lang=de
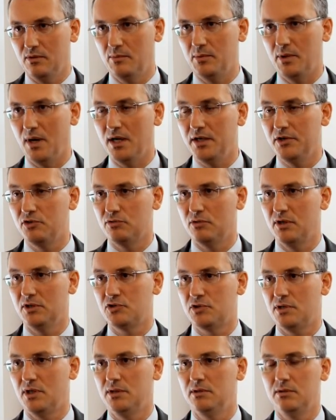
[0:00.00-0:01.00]
über alle
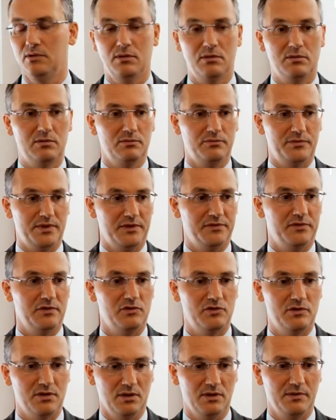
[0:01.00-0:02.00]
Schulstandorte und das
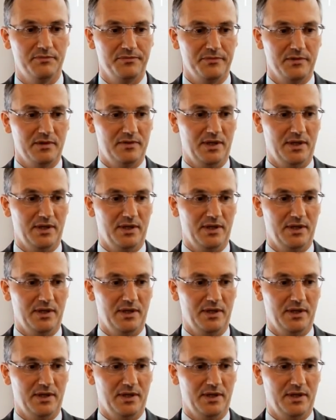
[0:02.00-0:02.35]
ist äh,